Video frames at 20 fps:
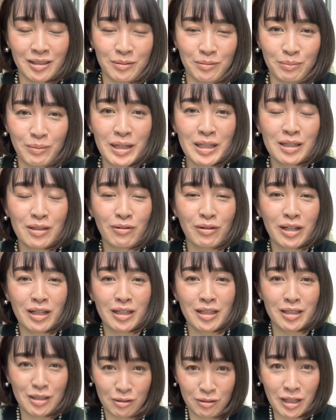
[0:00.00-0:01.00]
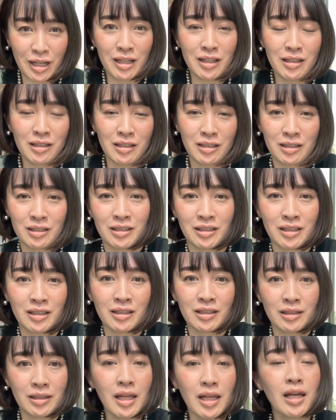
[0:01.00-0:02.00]
めっちゃわかりやすくない
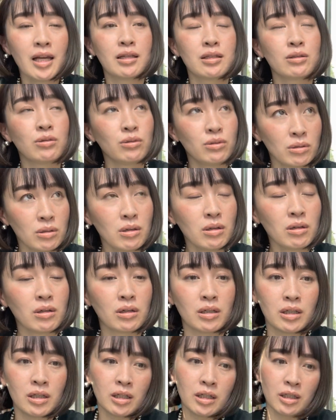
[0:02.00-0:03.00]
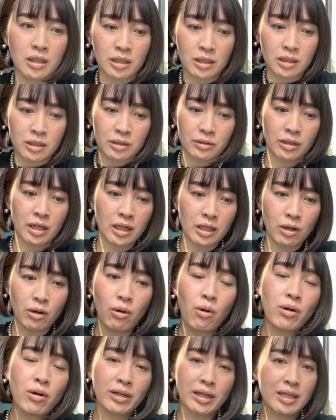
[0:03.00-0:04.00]
で、その、
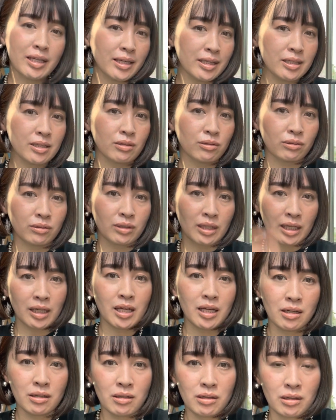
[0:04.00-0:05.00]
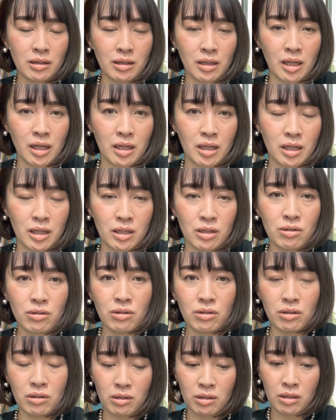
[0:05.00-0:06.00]
大きな石を投げるってい
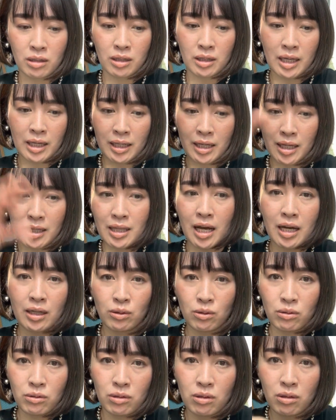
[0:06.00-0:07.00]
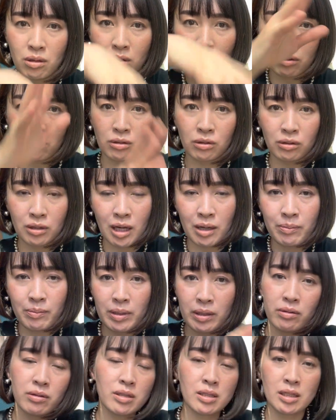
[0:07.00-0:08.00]
う、投げた後のこの波打
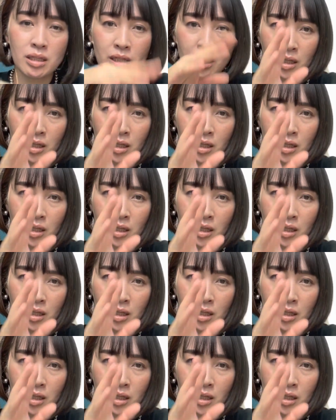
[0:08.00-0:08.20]
ち